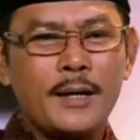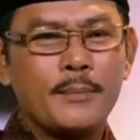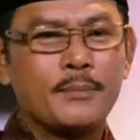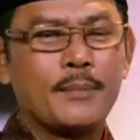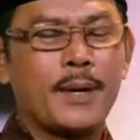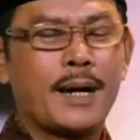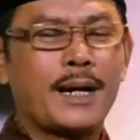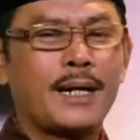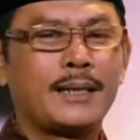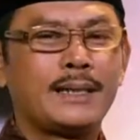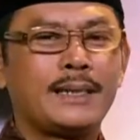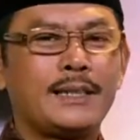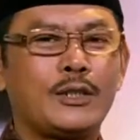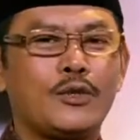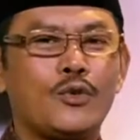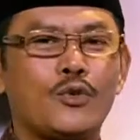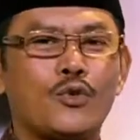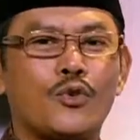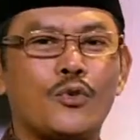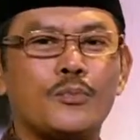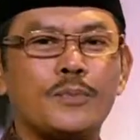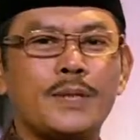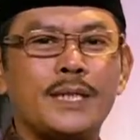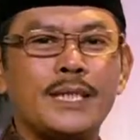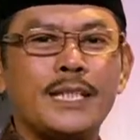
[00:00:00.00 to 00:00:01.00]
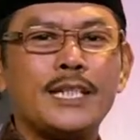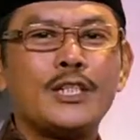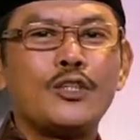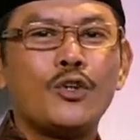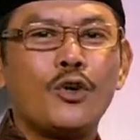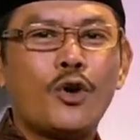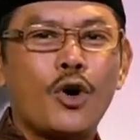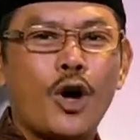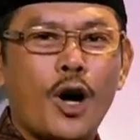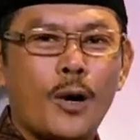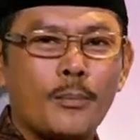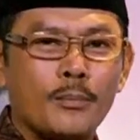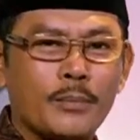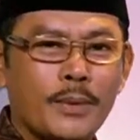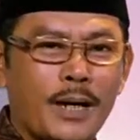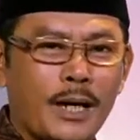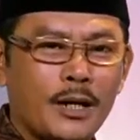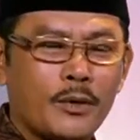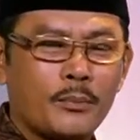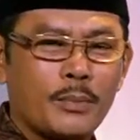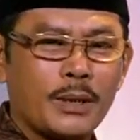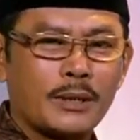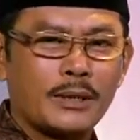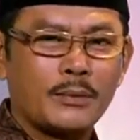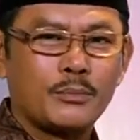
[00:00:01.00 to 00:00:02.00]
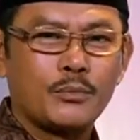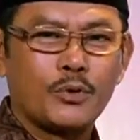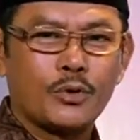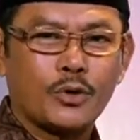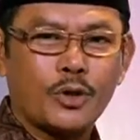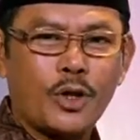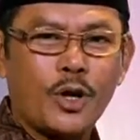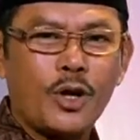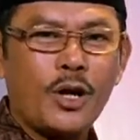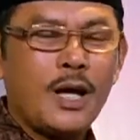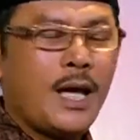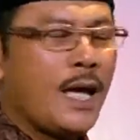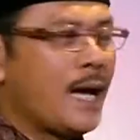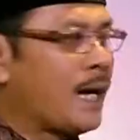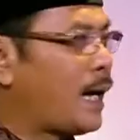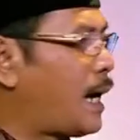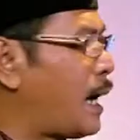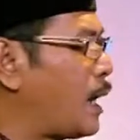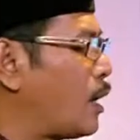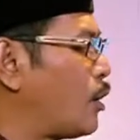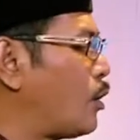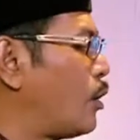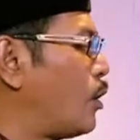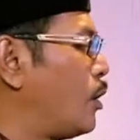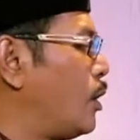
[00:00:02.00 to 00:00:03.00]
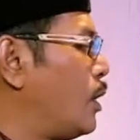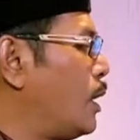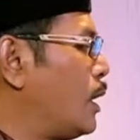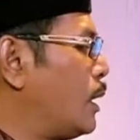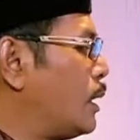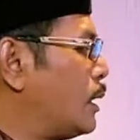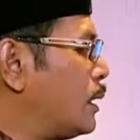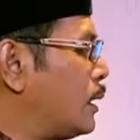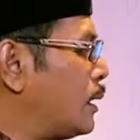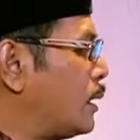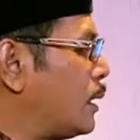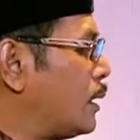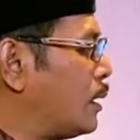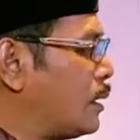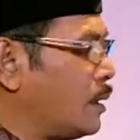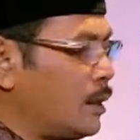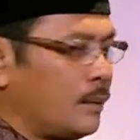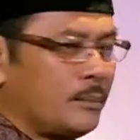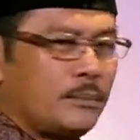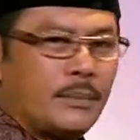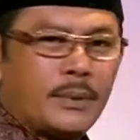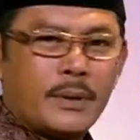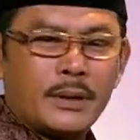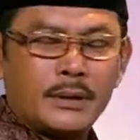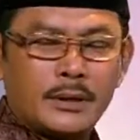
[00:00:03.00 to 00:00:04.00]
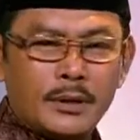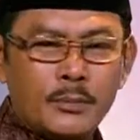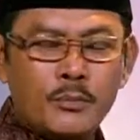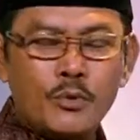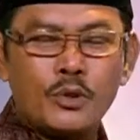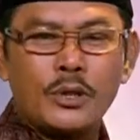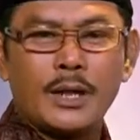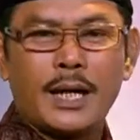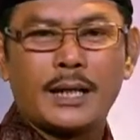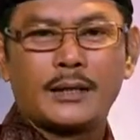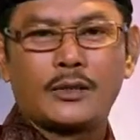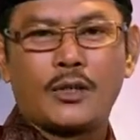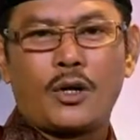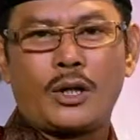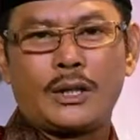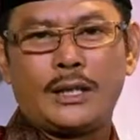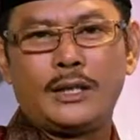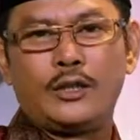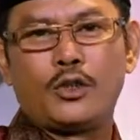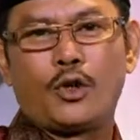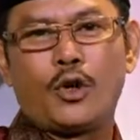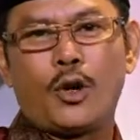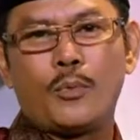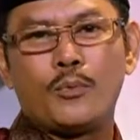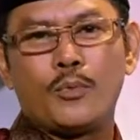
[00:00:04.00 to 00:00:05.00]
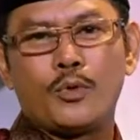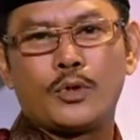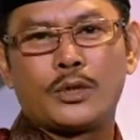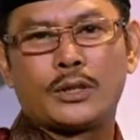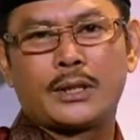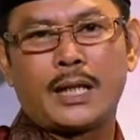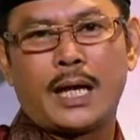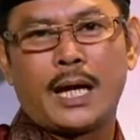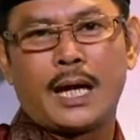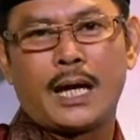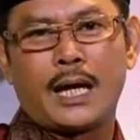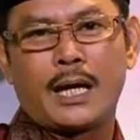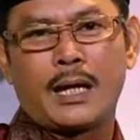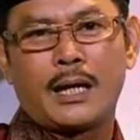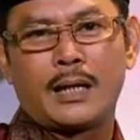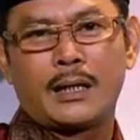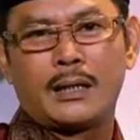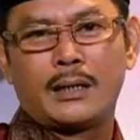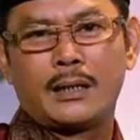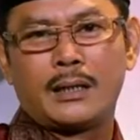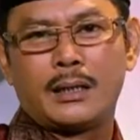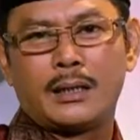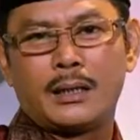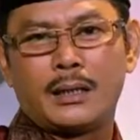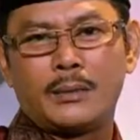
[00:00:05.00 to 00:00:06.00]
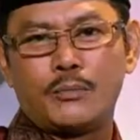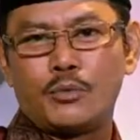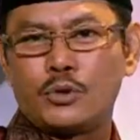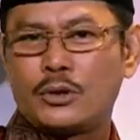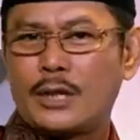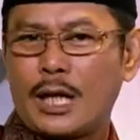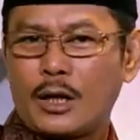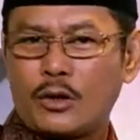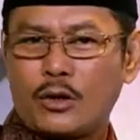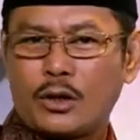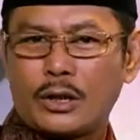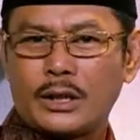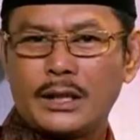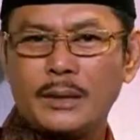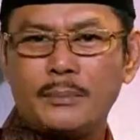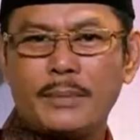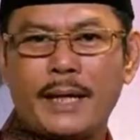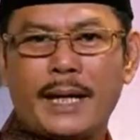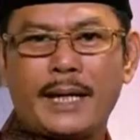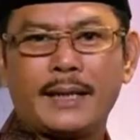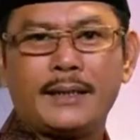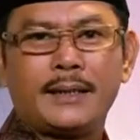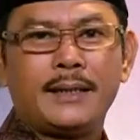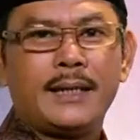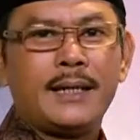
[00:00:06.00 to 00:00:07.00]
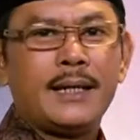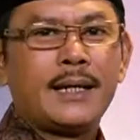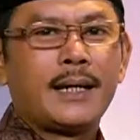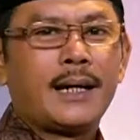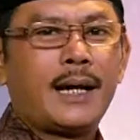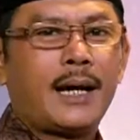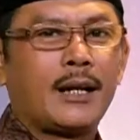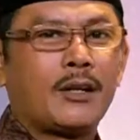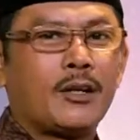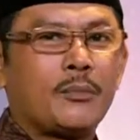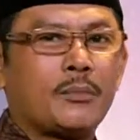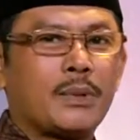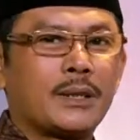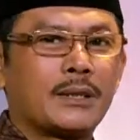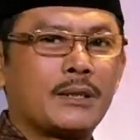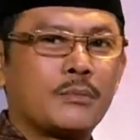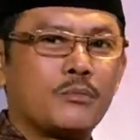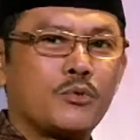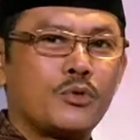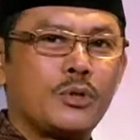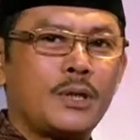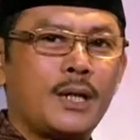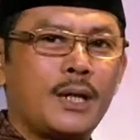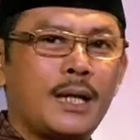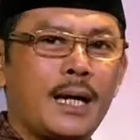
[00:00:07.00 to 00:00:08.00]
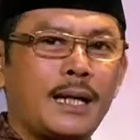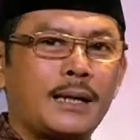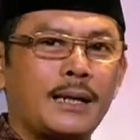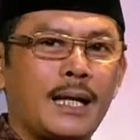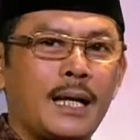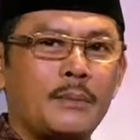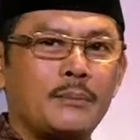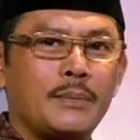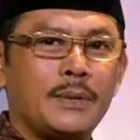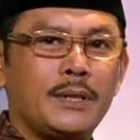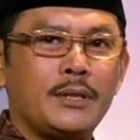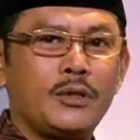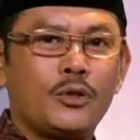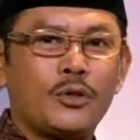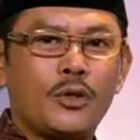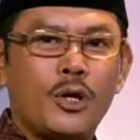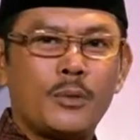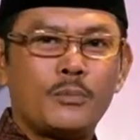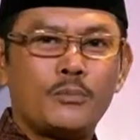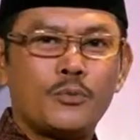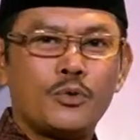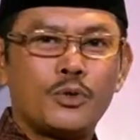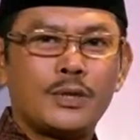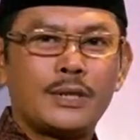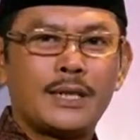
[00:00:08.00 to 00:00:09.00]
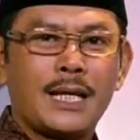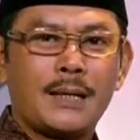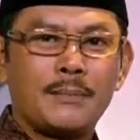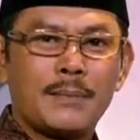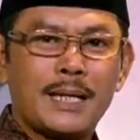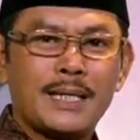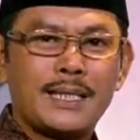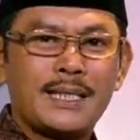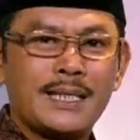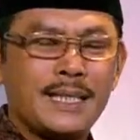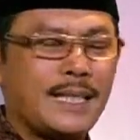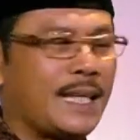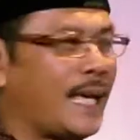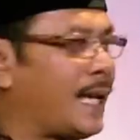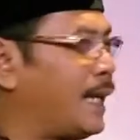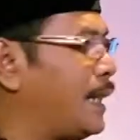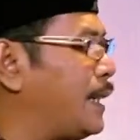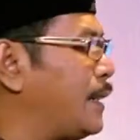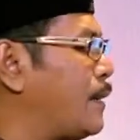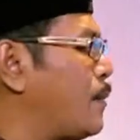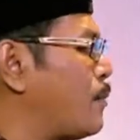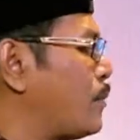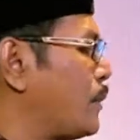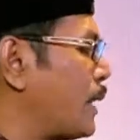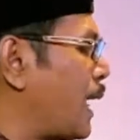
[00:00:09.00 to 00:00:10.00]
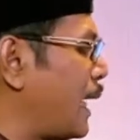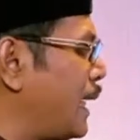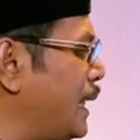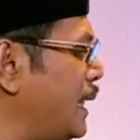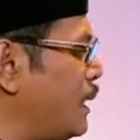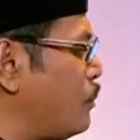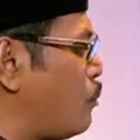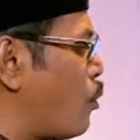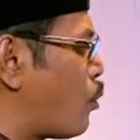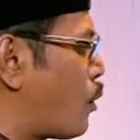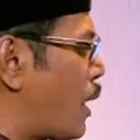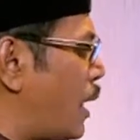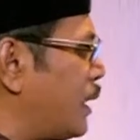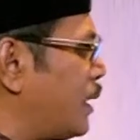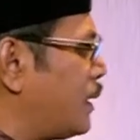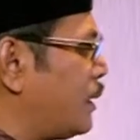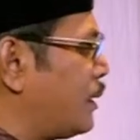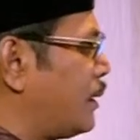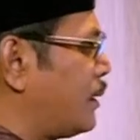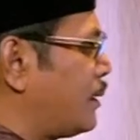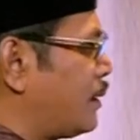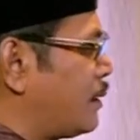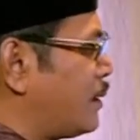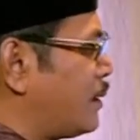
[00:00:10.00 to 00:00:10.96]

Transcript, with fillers: Maka dihukumi idgham kalau bertemu ro. Kalau e, bertemu dengan ro idgham muta e, korriben. Kalau bertemu dengan lam muta mutamathilain. Nah ini bukan